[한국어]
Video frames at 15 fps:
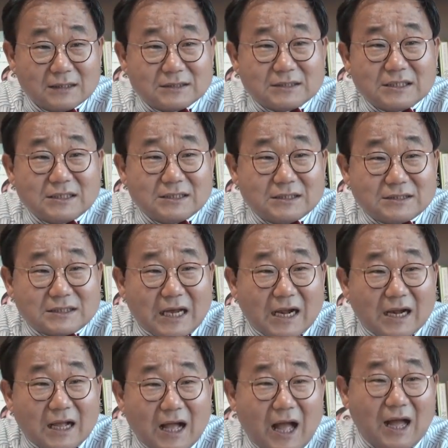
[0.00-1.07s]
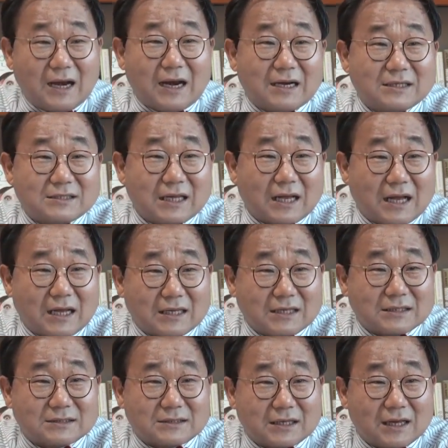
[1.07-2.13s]
진짜일까라는
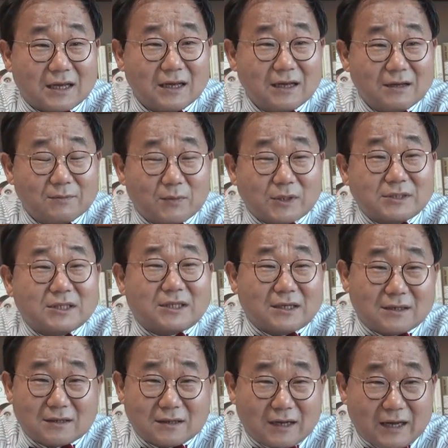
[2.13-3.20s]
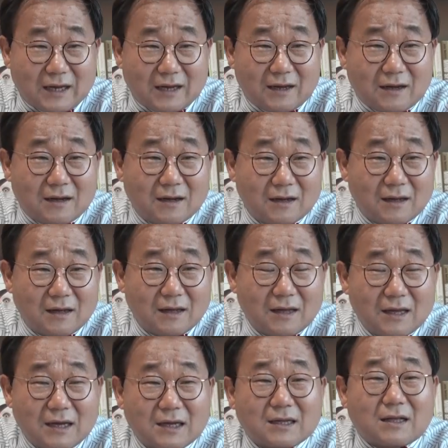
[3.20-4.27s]
생각이 이제 먼저 드는 거예요.
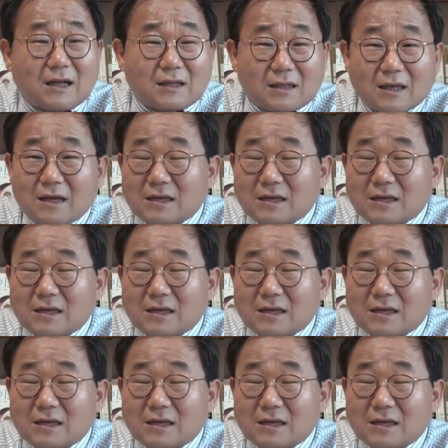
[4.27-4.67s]
음. 그러니까